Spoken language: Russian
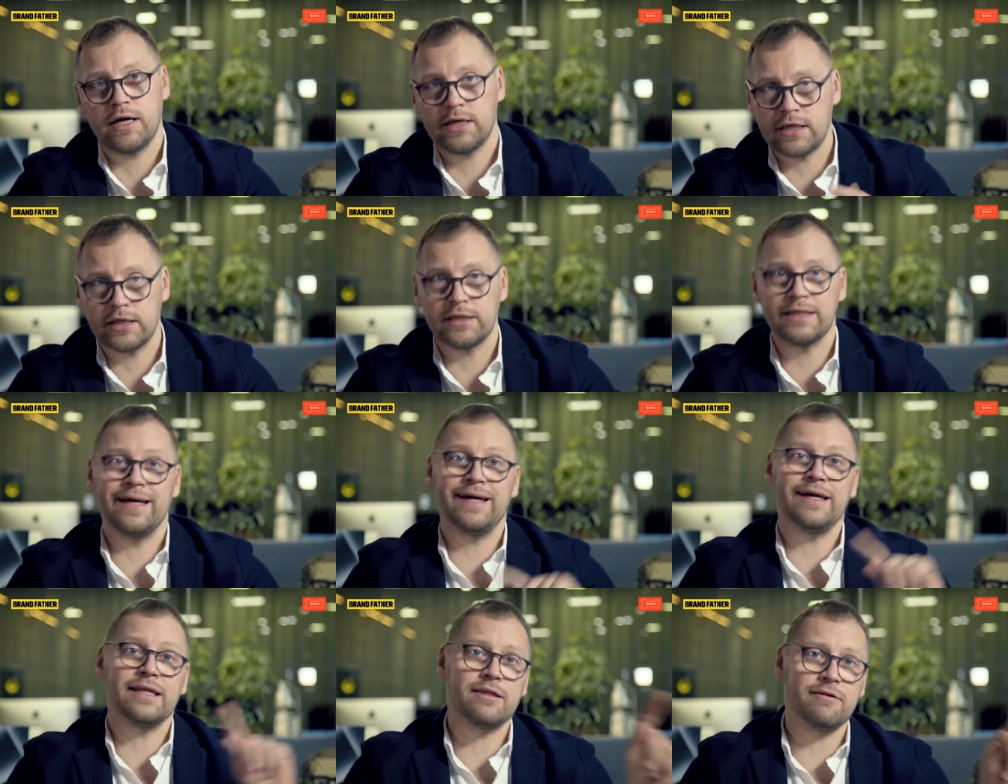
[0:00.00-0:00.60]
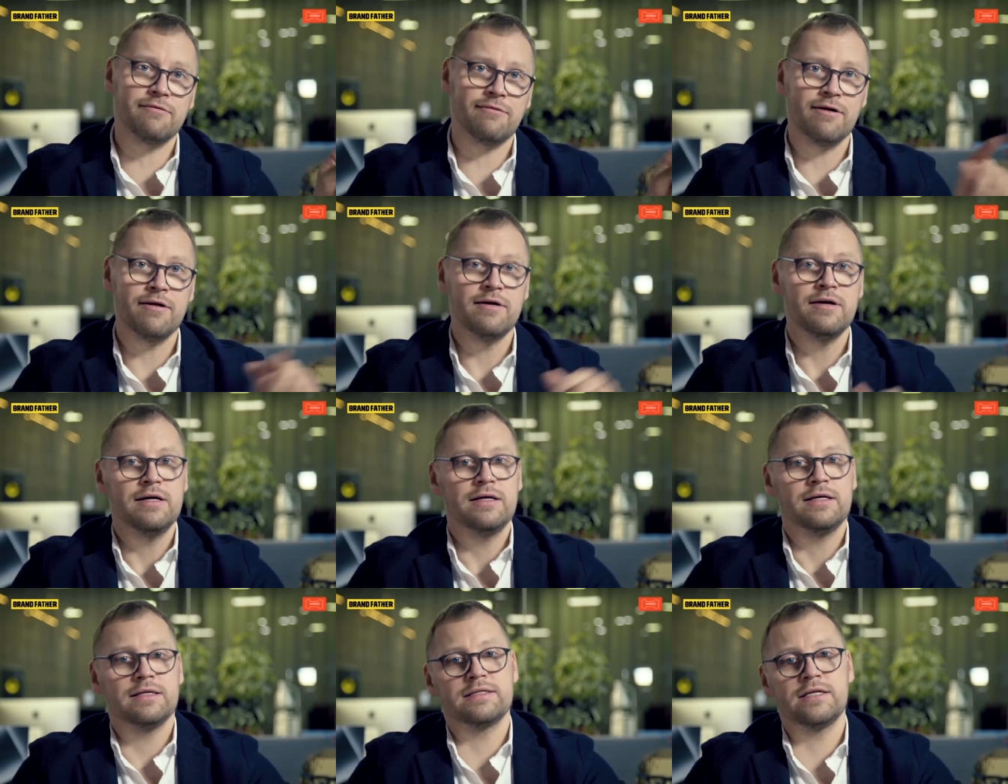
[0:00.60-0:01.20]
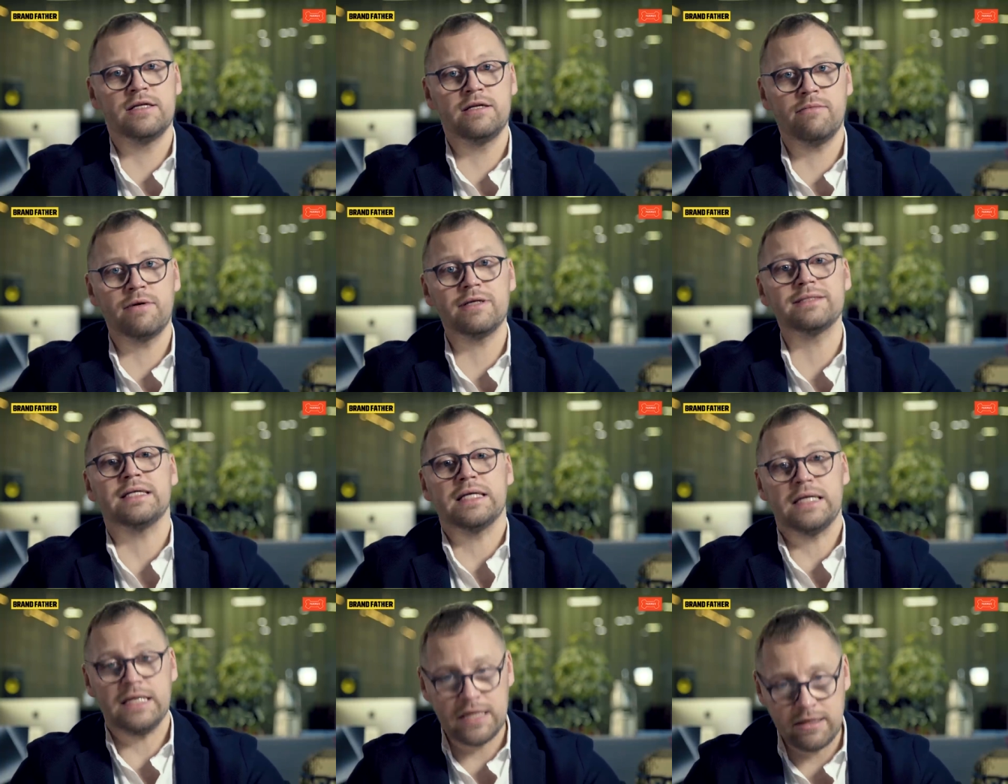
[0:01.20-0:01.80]
хотя до этого
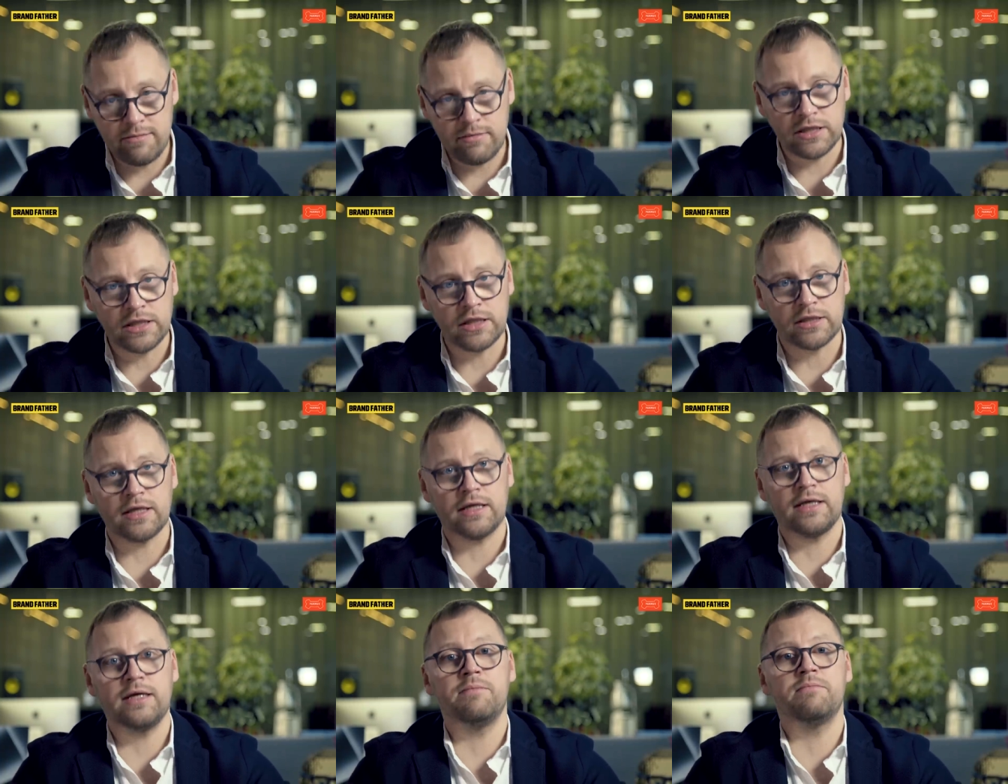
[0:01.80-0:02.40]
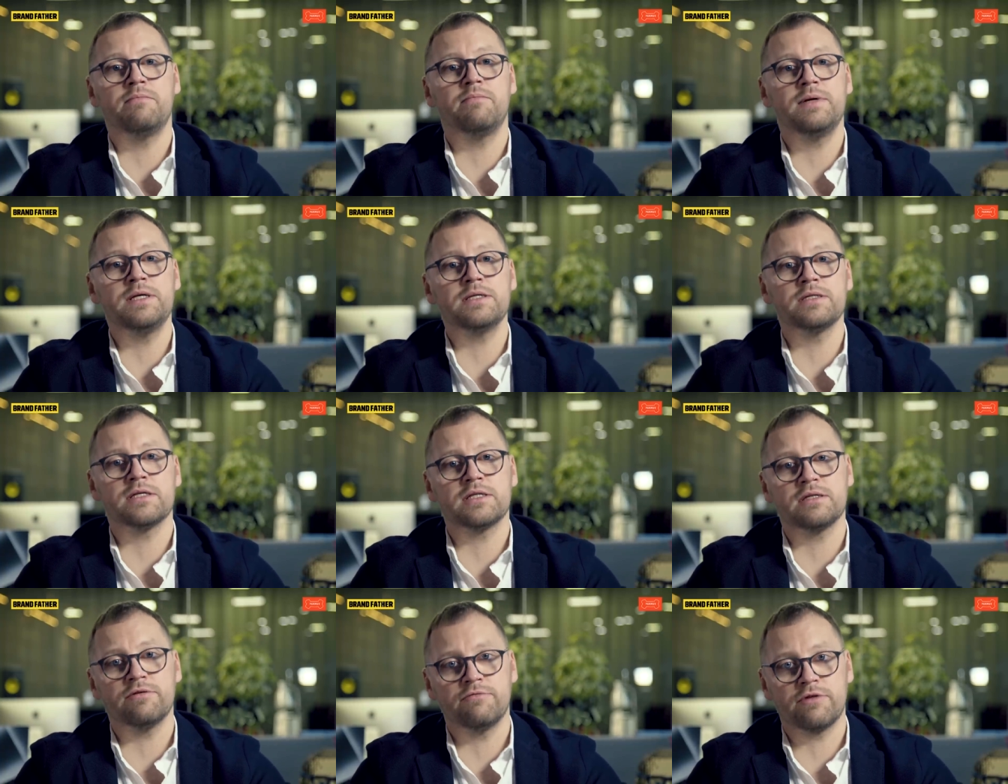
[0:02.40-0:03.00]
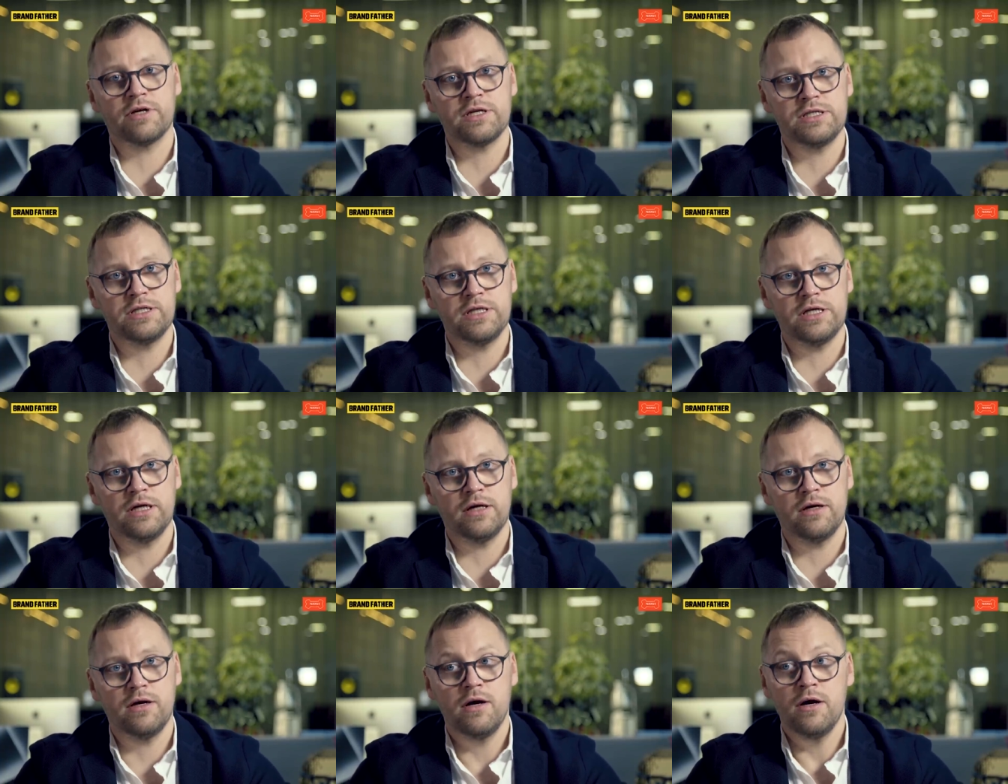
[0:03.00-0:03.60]
занимался именно таким бизнесом в
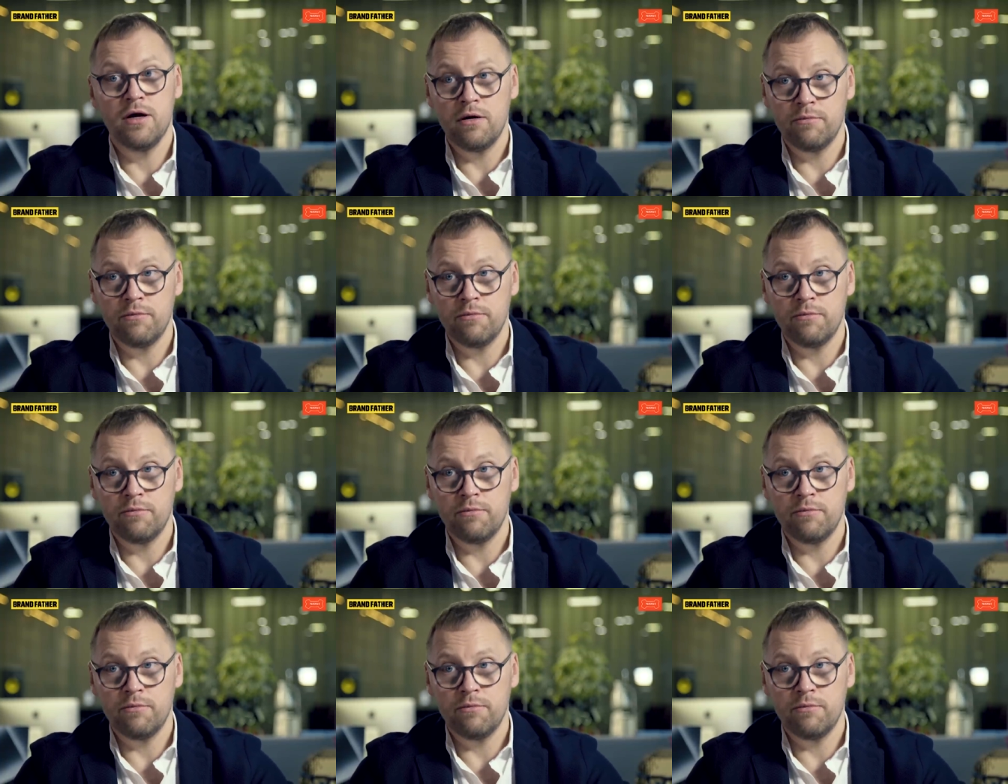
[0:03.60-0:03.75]
России.